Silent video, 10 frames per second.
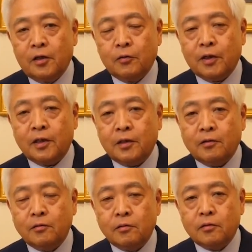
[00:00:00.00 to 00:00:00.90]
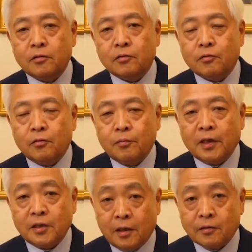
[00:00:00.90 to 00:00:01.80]
言われてるその
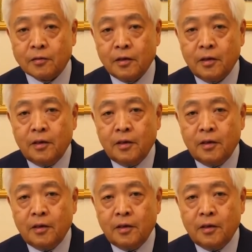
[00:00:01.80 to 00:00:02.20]
街なんです